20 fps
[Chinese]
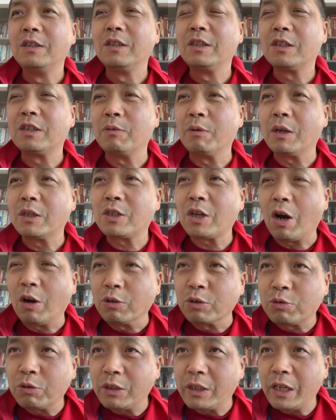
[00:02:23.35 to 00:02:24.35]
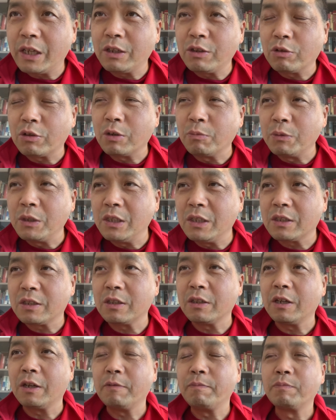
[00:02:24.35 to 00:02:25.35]
是吧？炒作这个有什么意
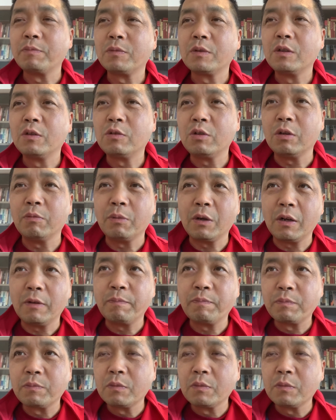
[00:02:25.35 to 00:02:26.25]
思啊？对吧？